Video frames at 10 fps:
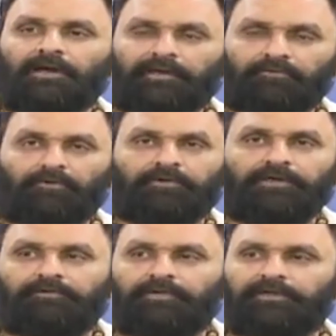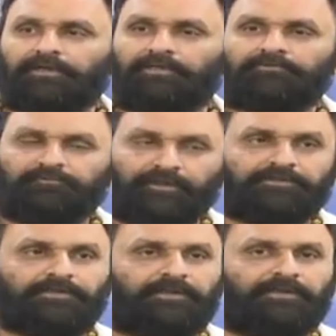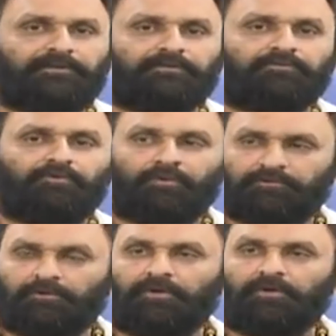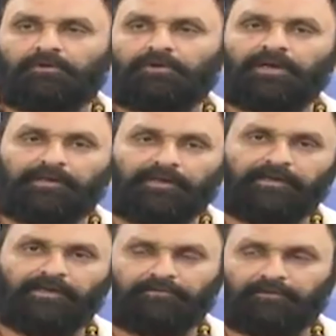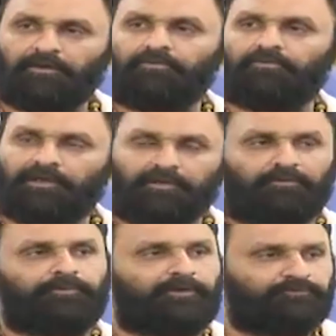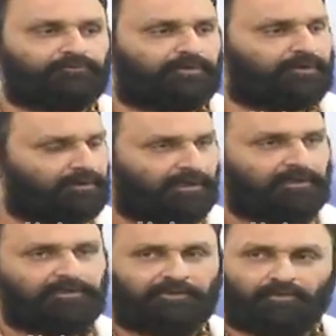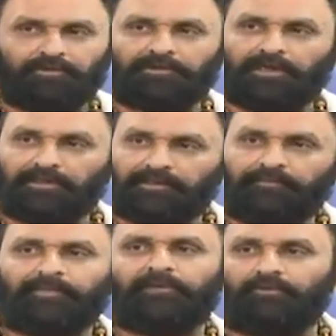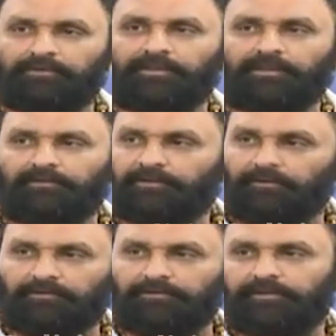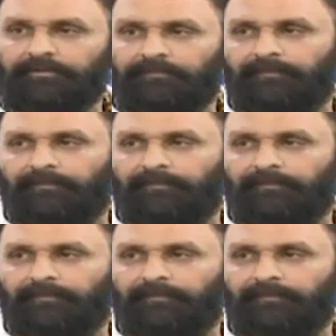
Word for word: ఆయనకున్నటువంటి స్వేచ్ఛని కోర్టులో ఆయన అడిగేటువంటి హక్కును ఆయన ఉపయోగించుకున్నాడు ఈ కోర్టు కాదంటే పై కోర్టుకి వెళ్తాం జరుగుతుంది